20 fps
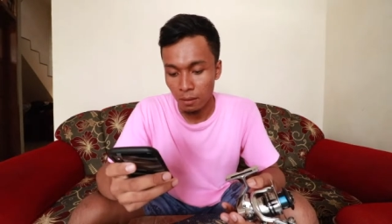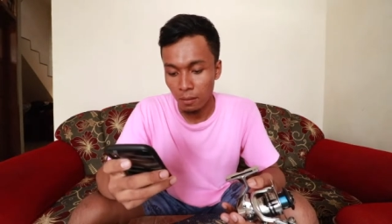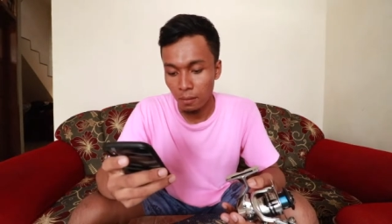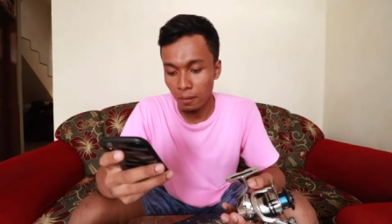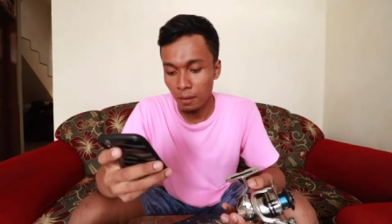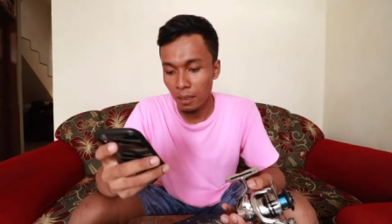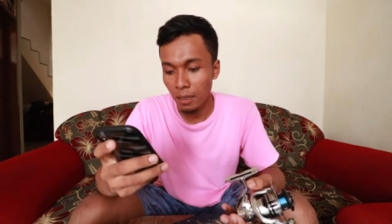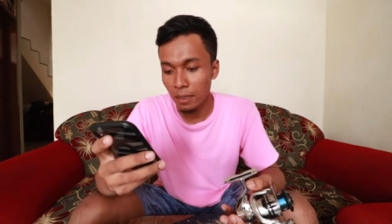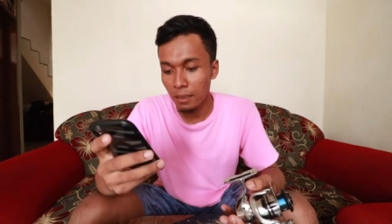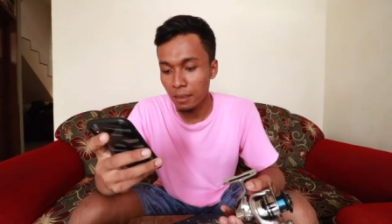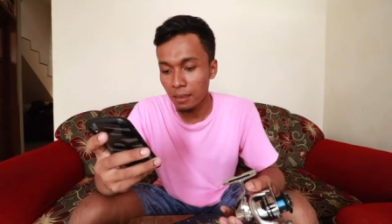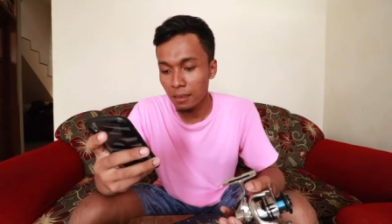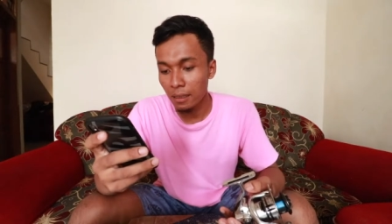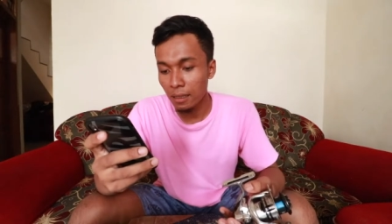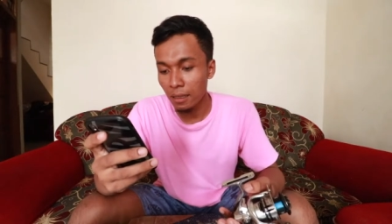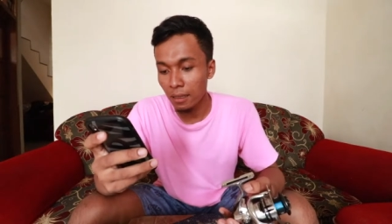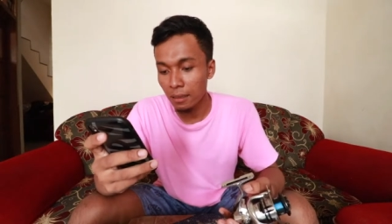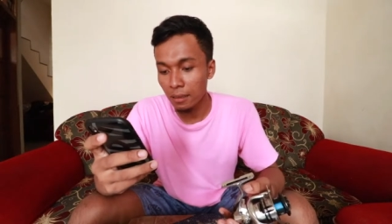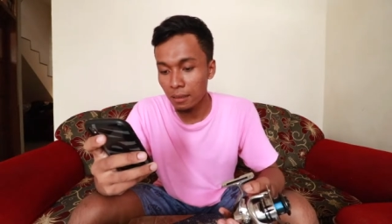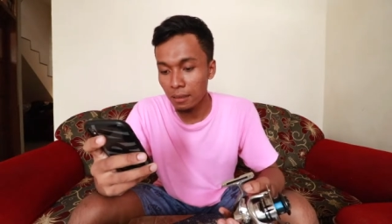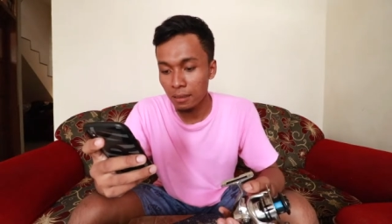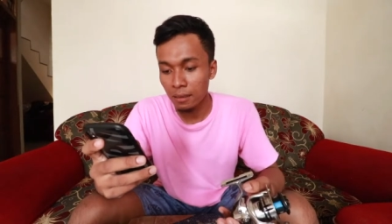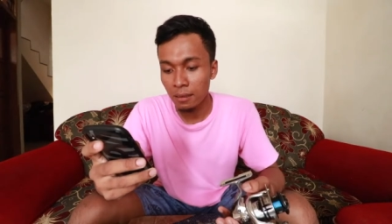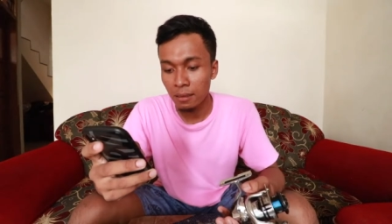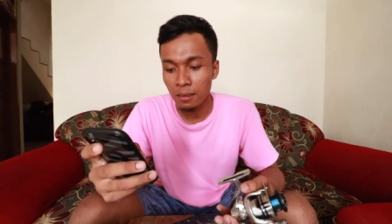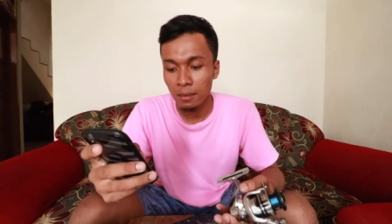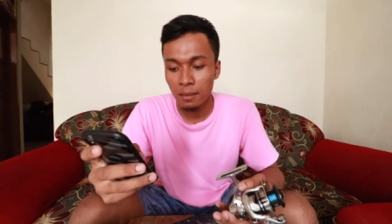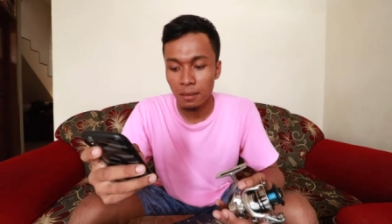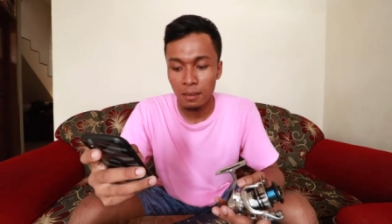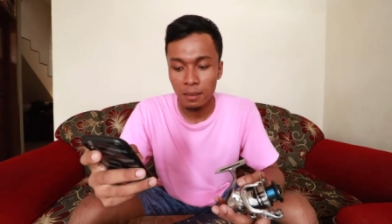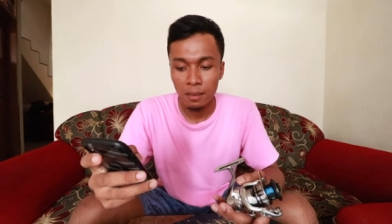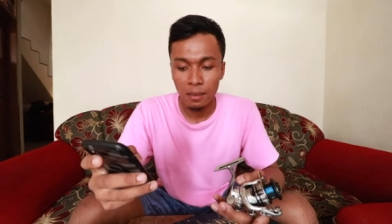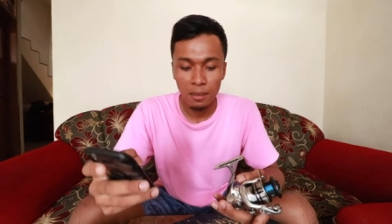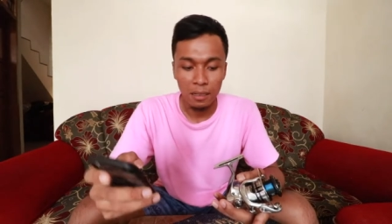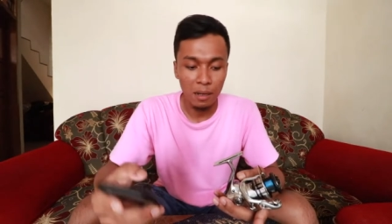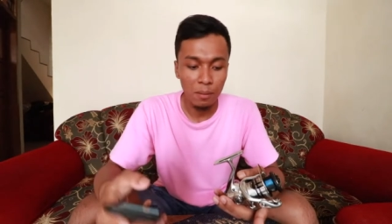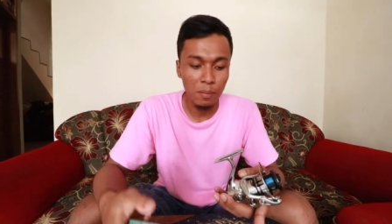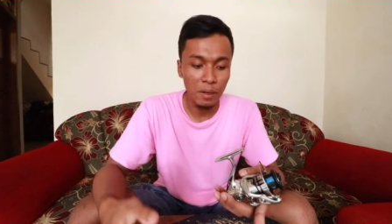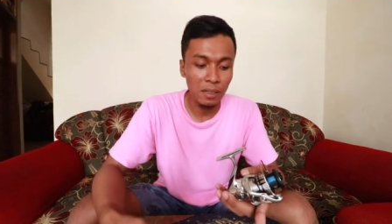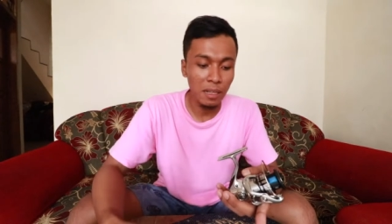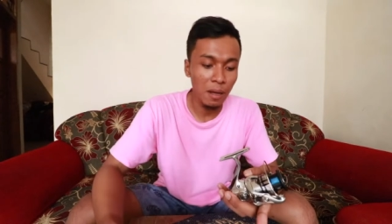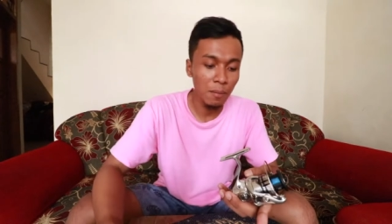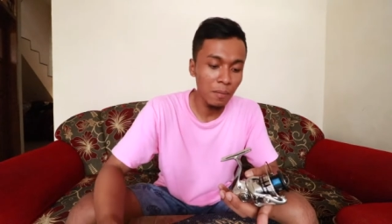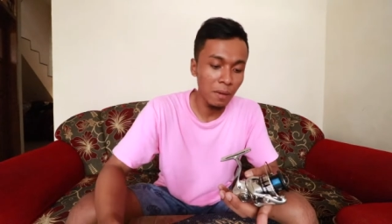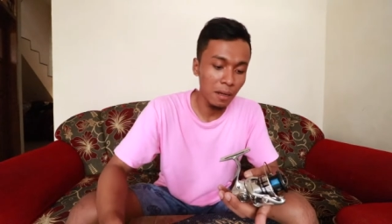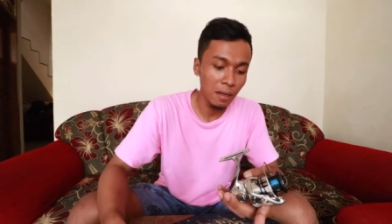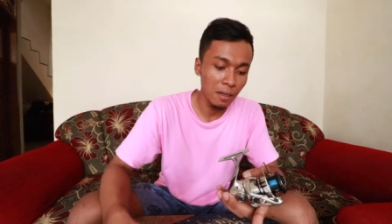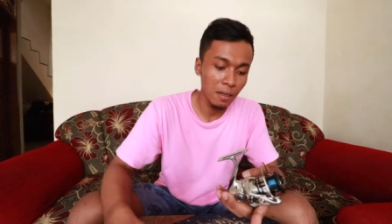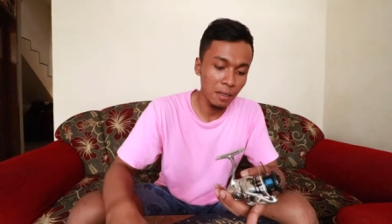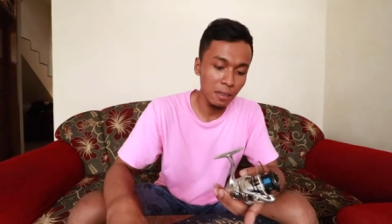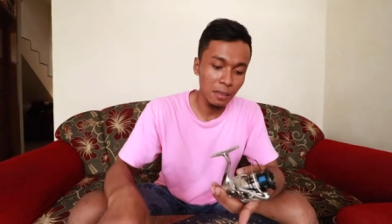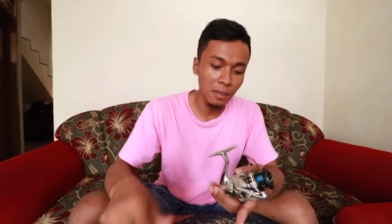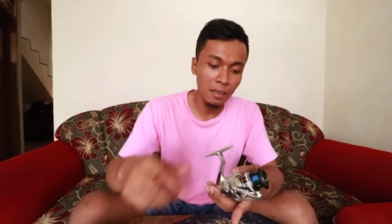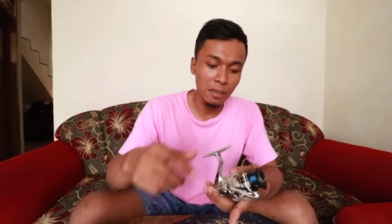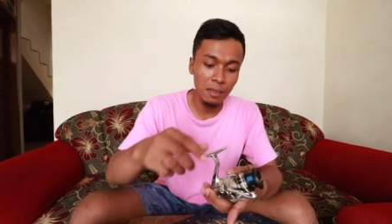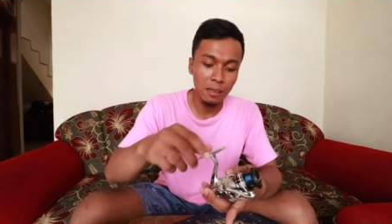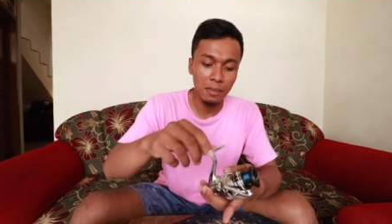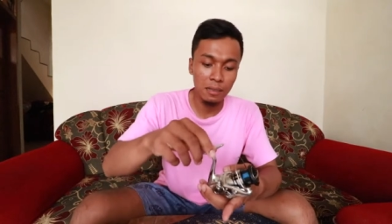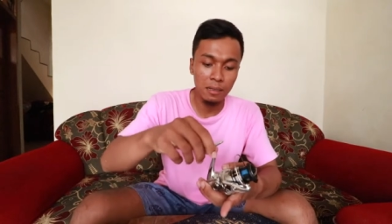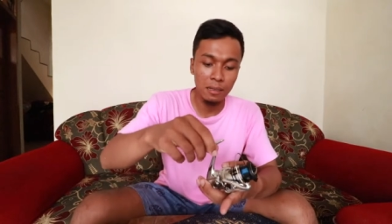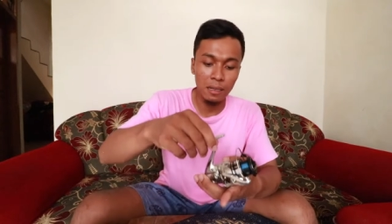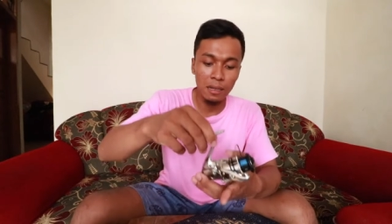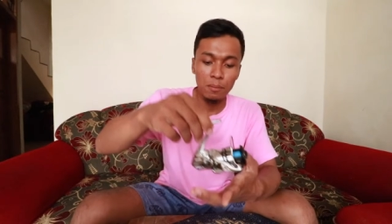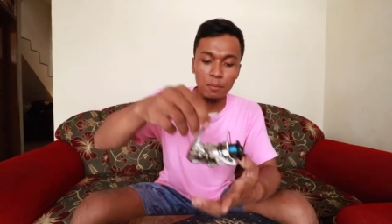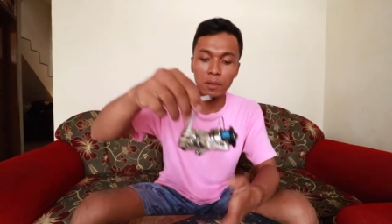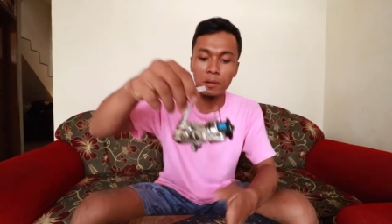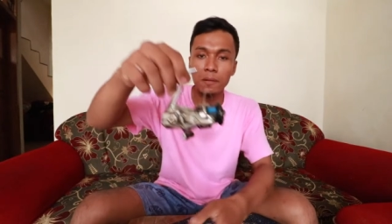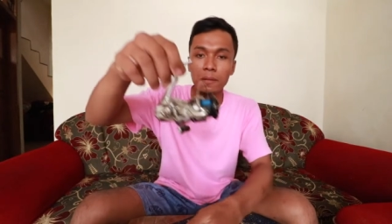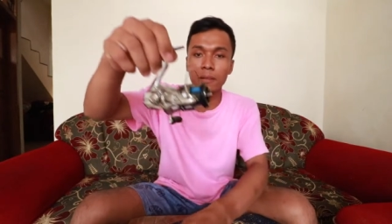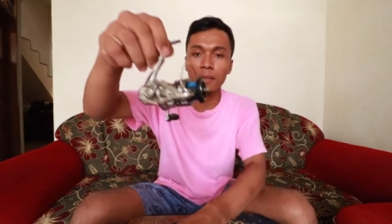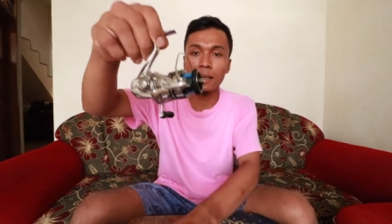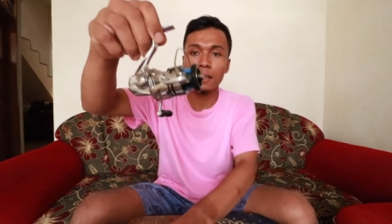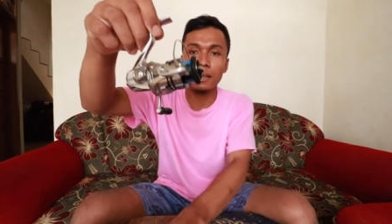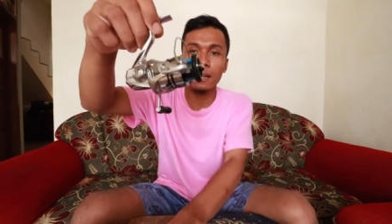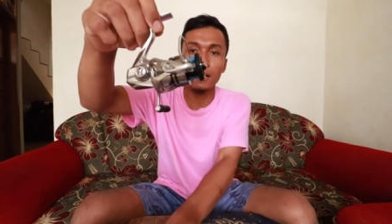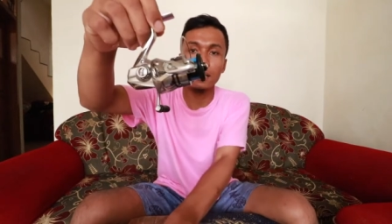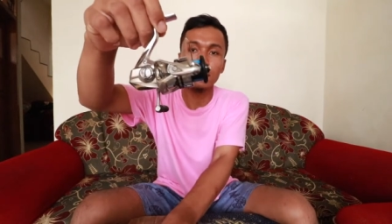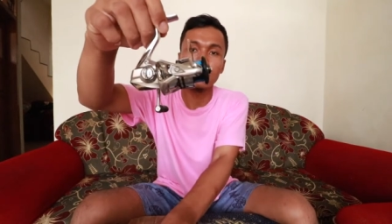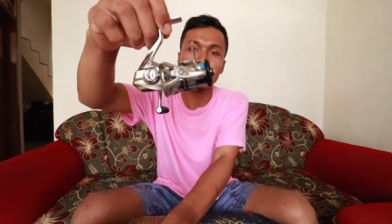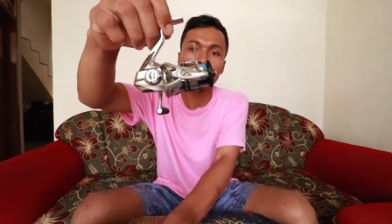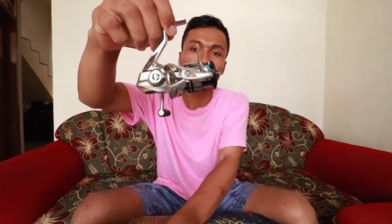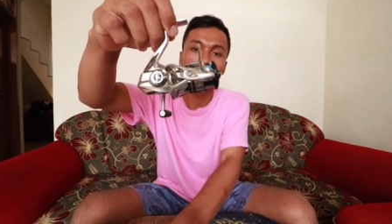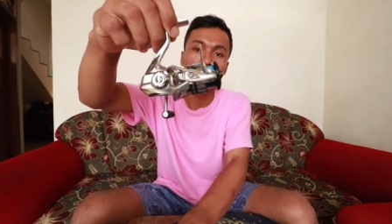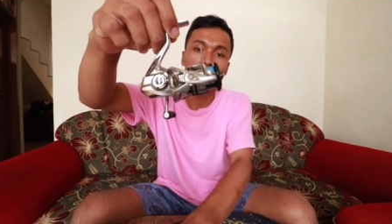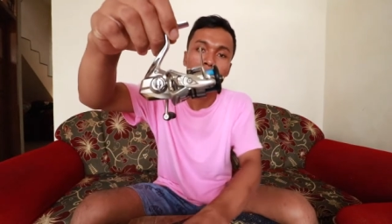oh ya ini dia yang pertama ini dia menggunakan